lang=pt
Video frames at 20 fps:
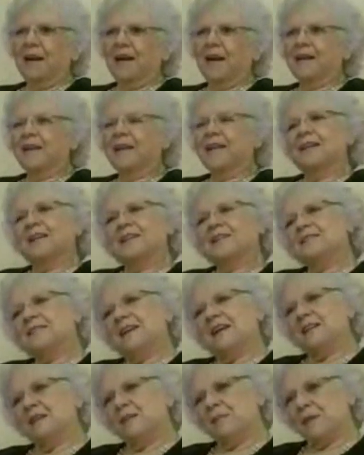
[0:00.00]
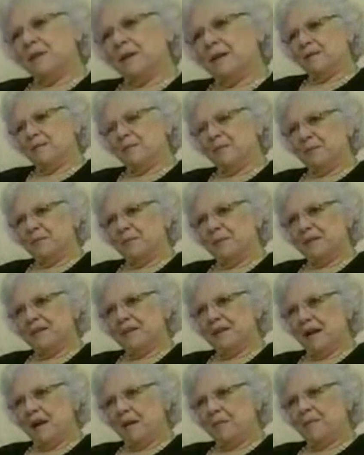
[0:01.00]
a criançada para
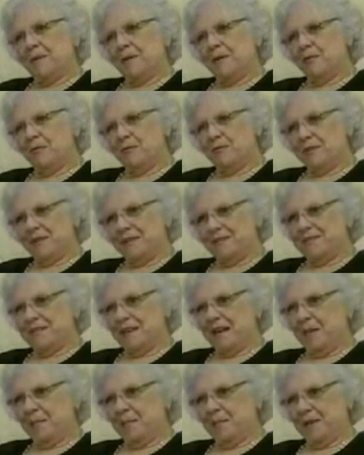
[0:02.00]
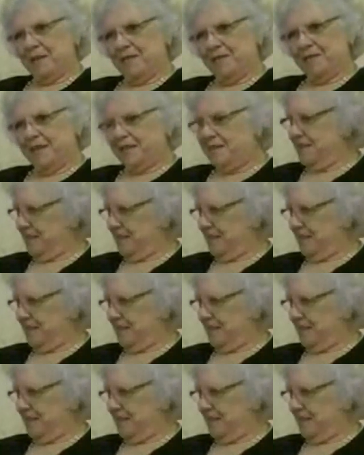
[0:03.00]
brincar, para conversar, para ficar